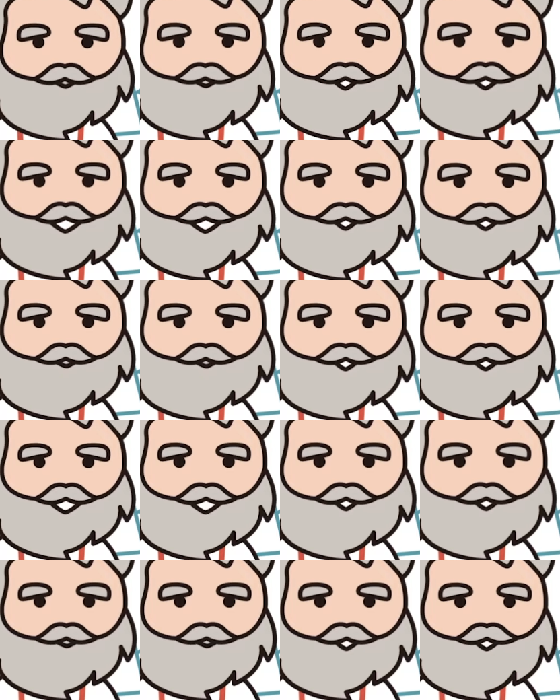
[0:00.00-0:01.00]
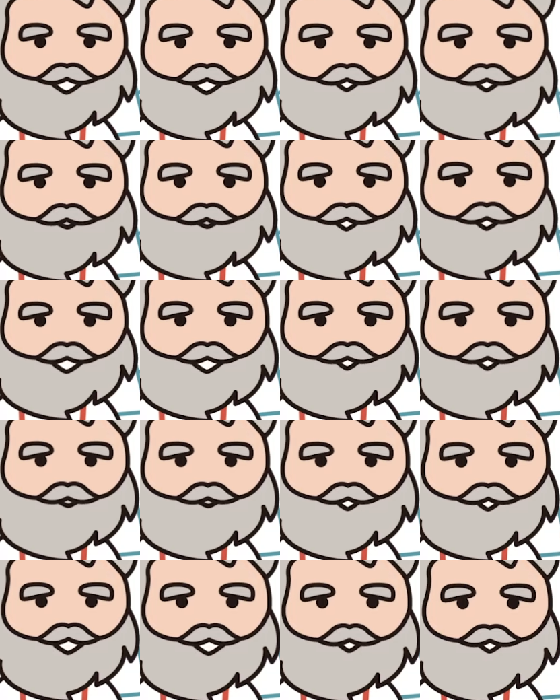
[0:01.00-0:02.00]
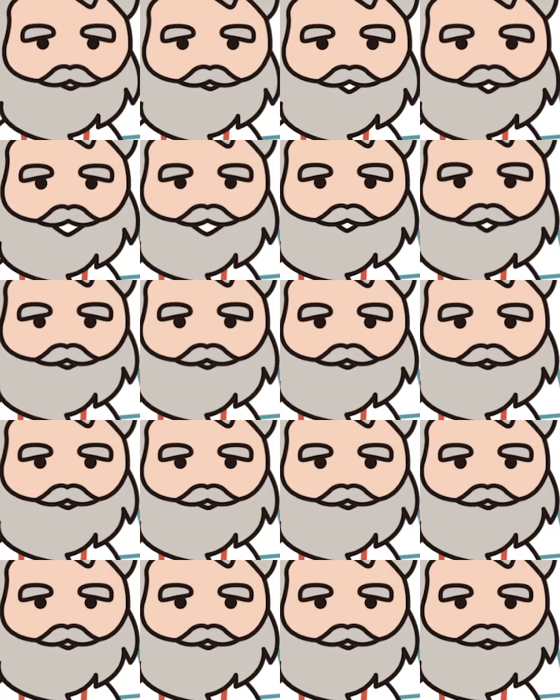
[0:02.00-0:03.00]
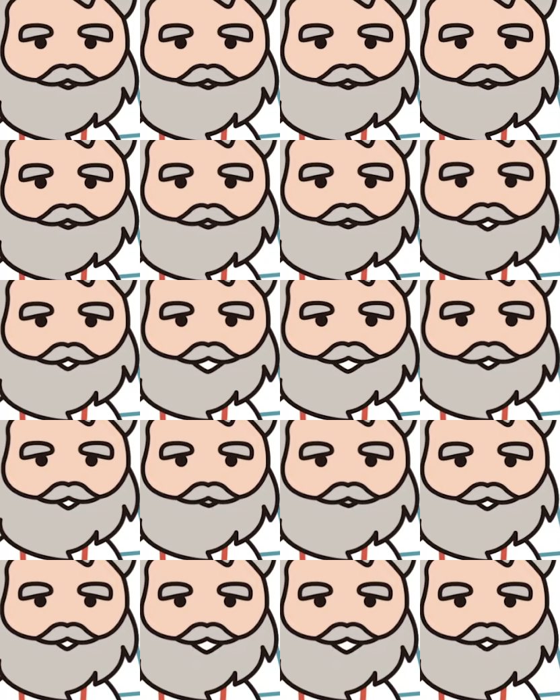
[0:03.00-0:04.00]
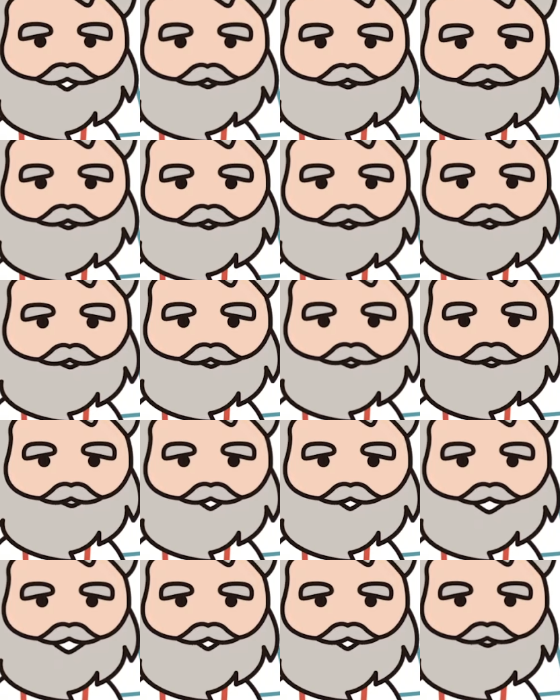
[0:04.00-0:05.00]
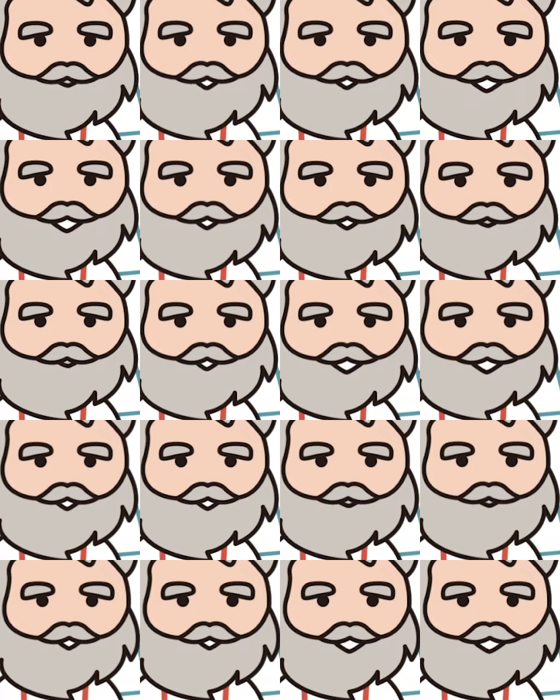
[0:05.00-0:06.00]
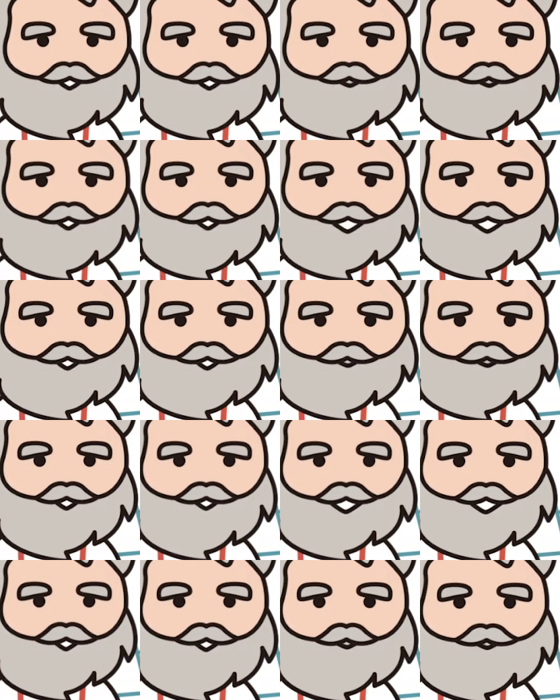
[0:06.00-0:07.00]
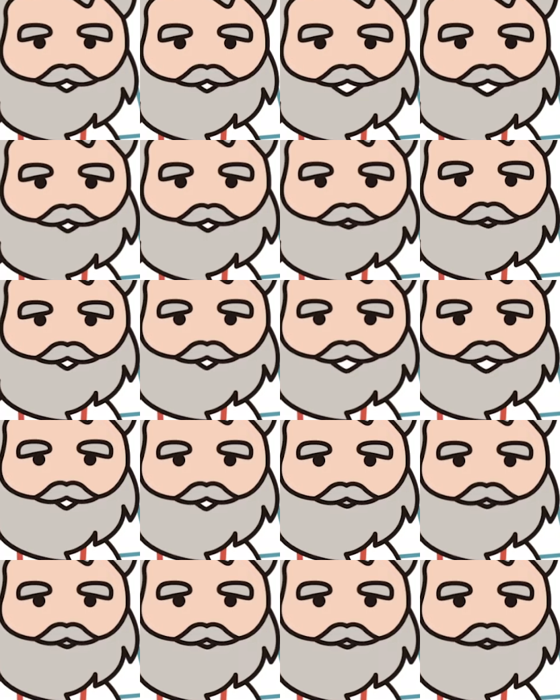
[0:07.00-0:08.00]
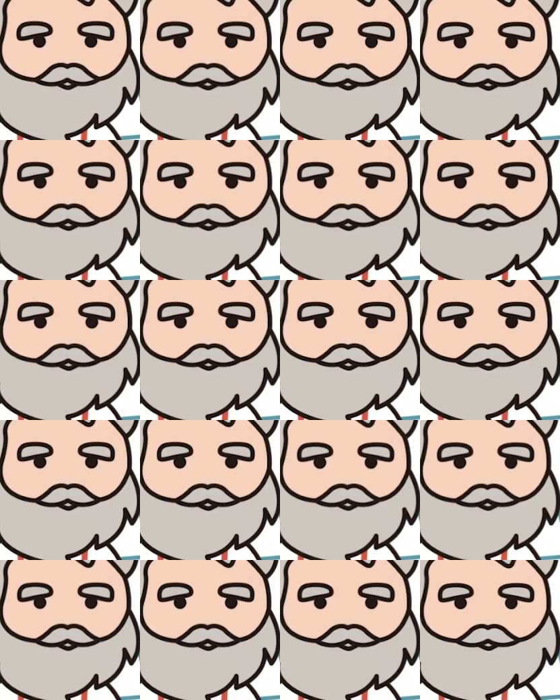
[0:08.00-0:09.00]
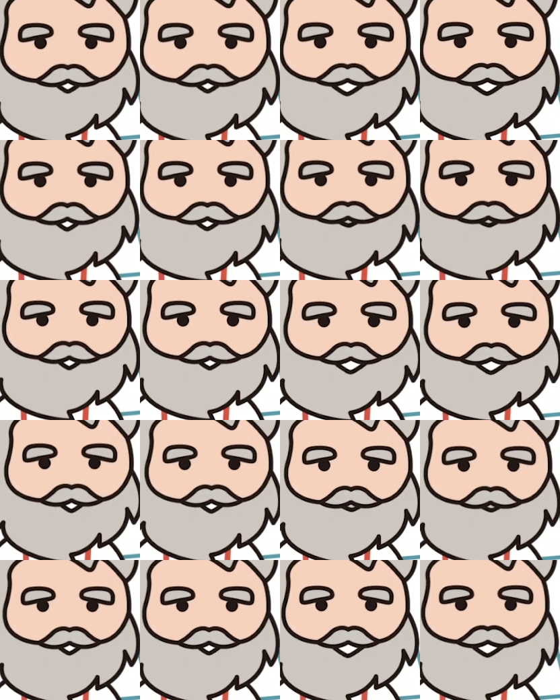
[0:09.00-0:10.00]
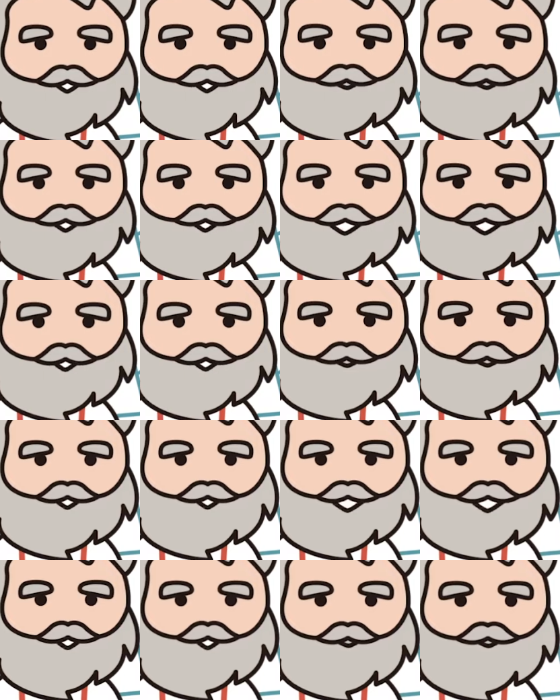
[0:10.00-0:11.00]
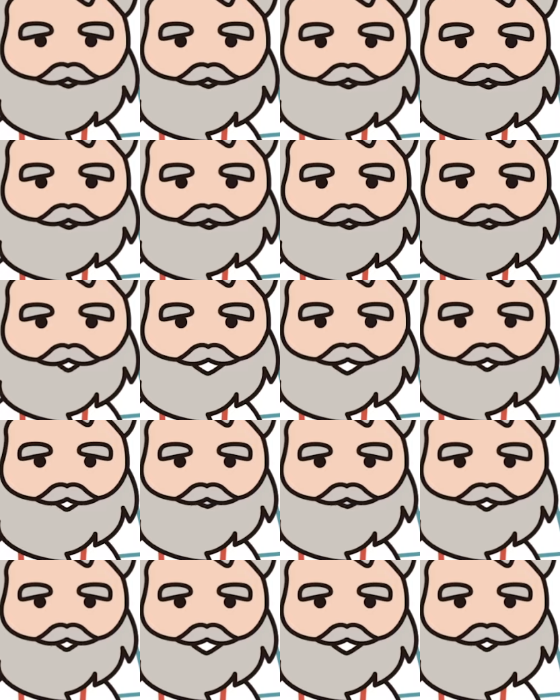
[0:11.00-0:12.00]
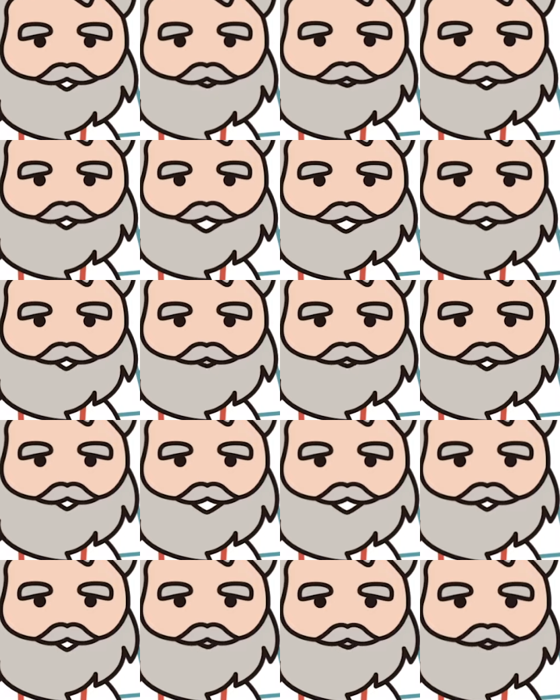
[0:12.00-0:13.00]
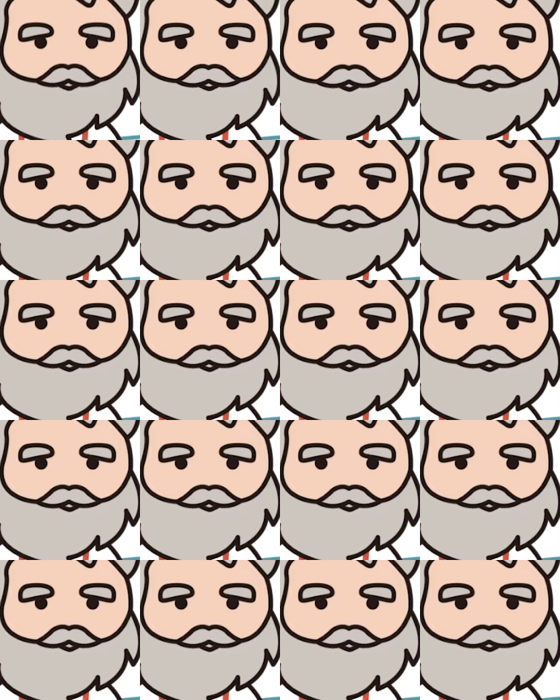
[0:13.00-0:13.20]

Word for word: 私の紹介をさせてください私はゆうとさんの近所に住んでいるおじいさんです名前は三郎アイヌ民族です